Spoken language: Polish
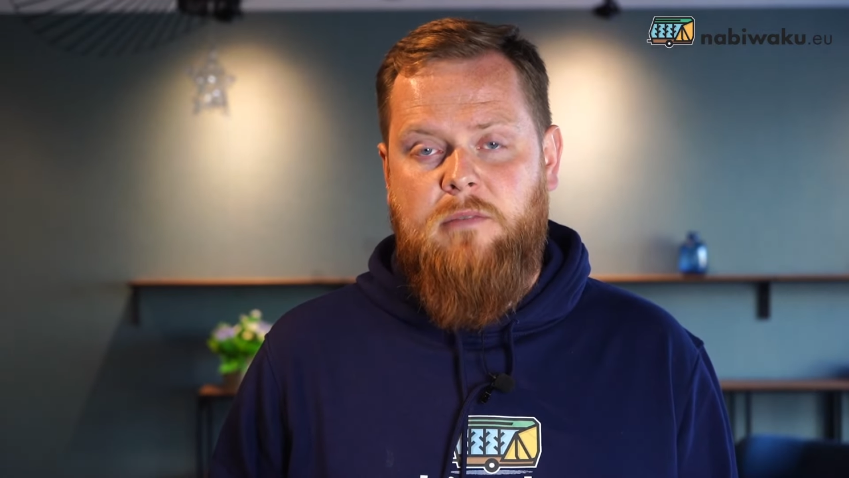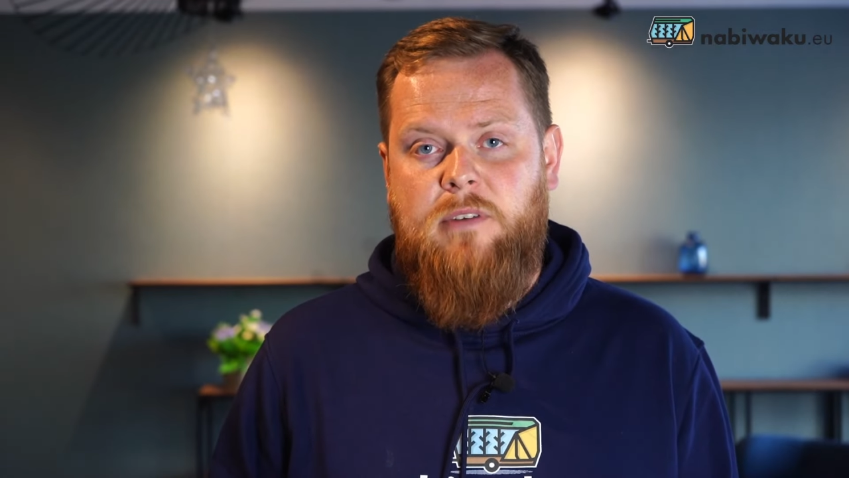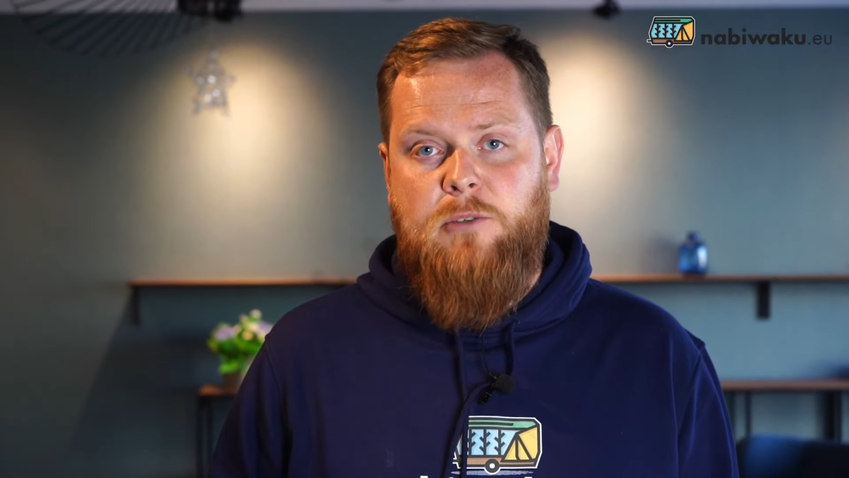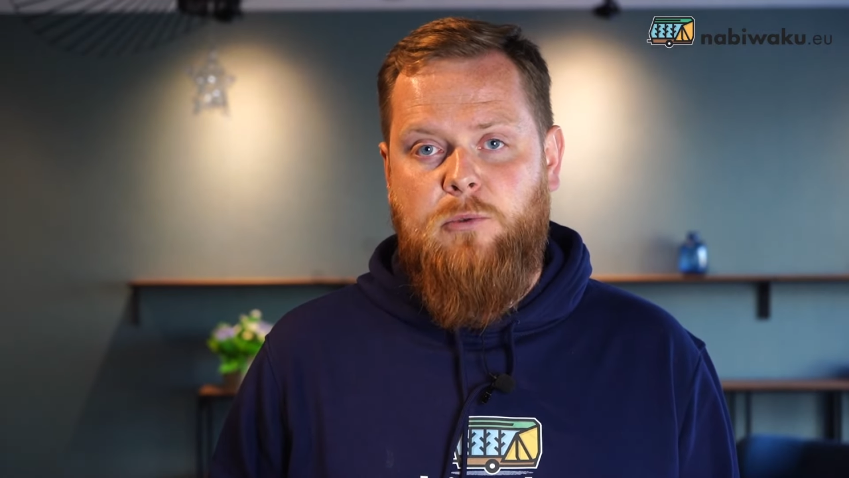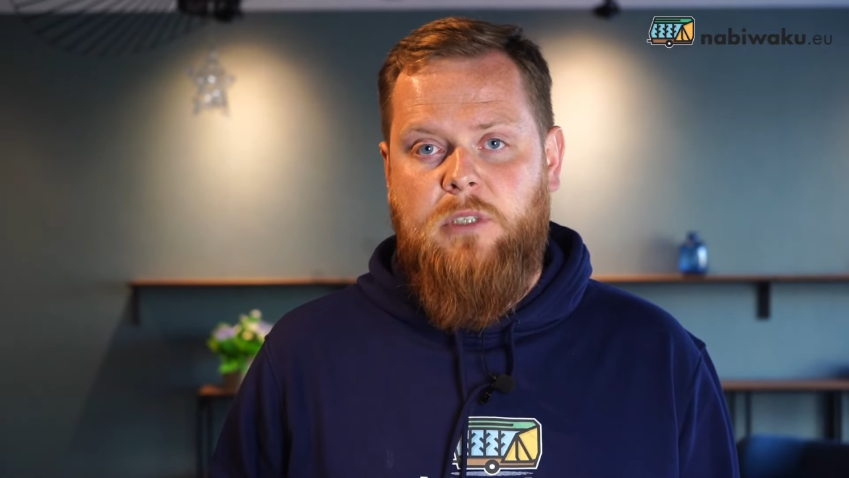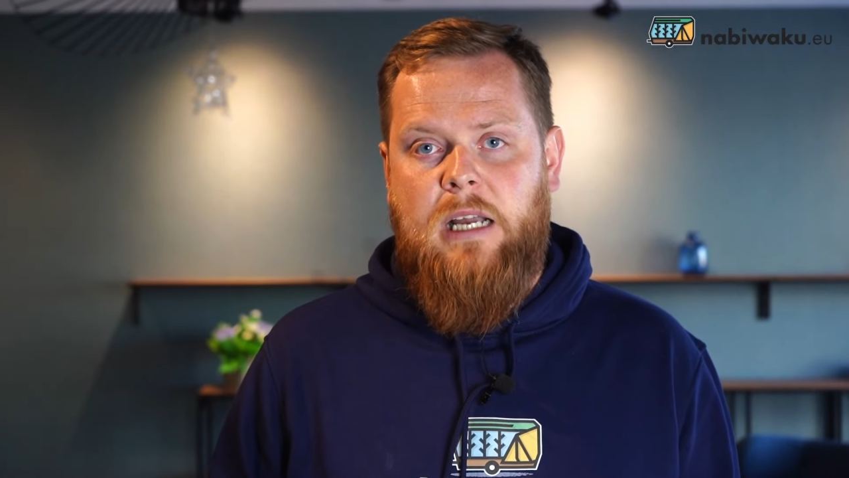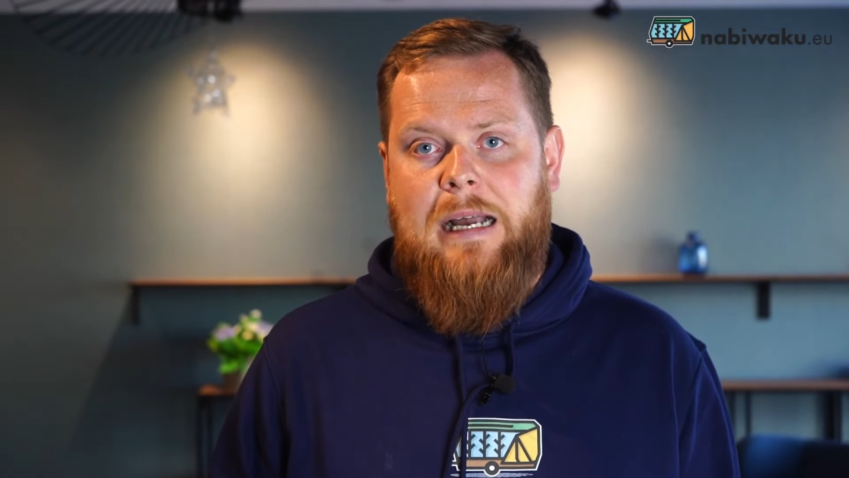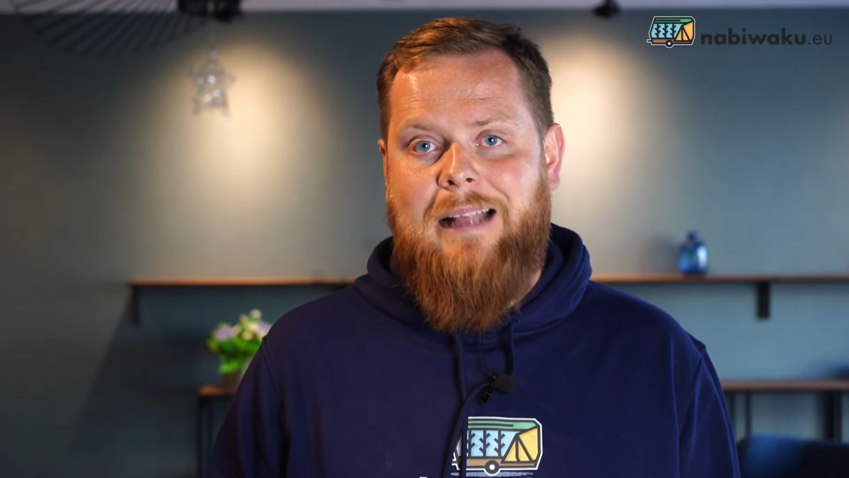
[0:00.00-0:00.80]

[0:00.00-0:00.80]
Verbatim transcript: warunkach.